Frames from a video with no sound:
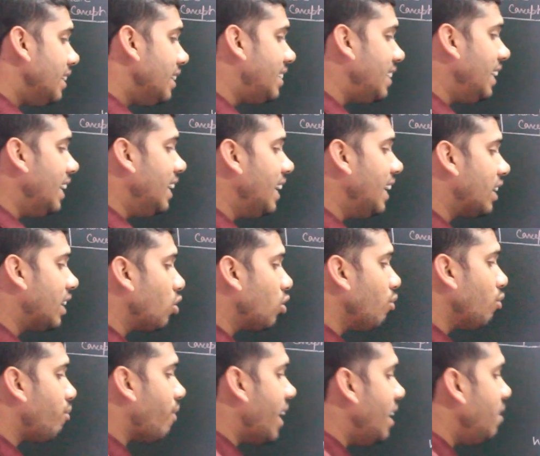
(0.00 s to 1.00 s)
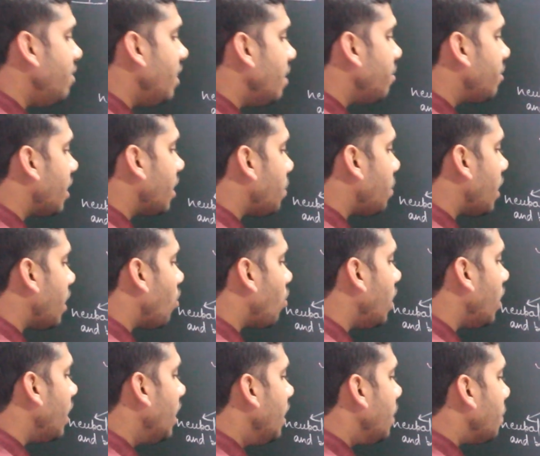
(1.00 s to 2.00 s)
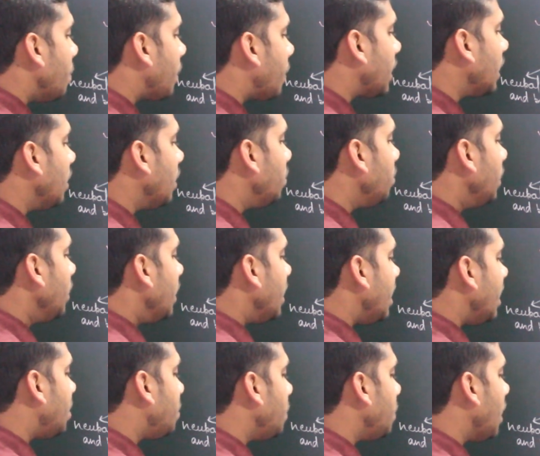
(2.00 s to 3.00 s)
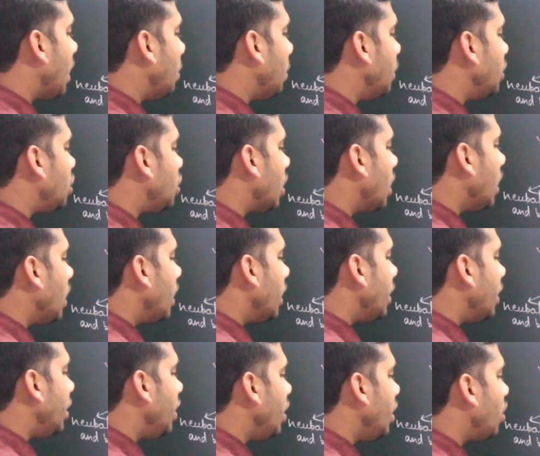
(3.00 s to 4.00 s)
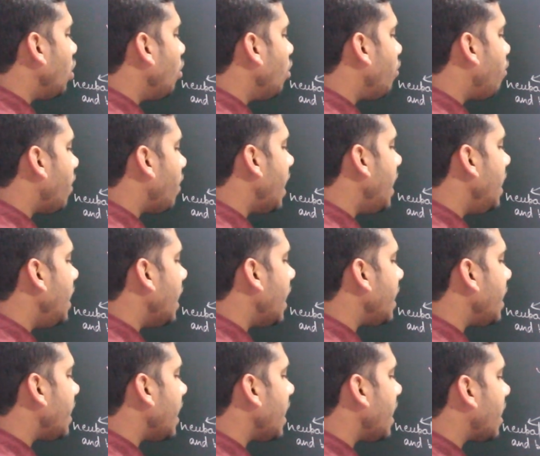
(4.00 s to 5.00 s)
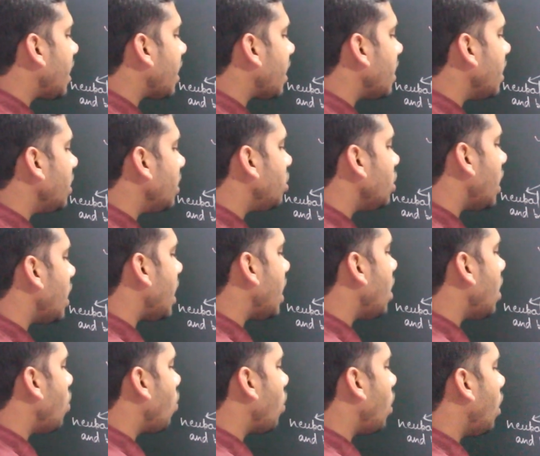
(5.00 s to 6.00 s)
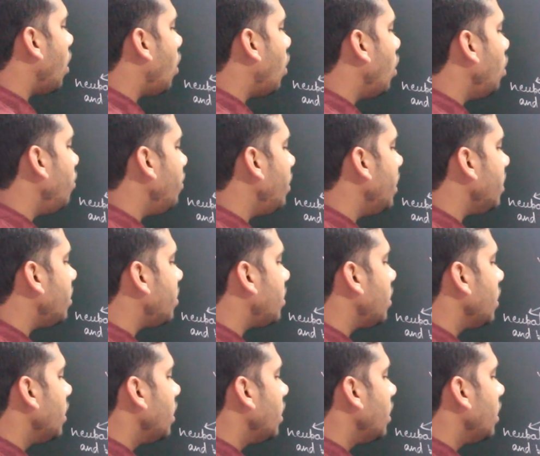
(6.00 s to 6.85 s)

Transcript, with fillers: इसलिए इलेक्ट्रोफाइल बिहेव कर पा रहा होगा मतलब इस पे हमेशा न्यूक्लियोफाइल अटैक करना चाह रहा होगा ऑलवेज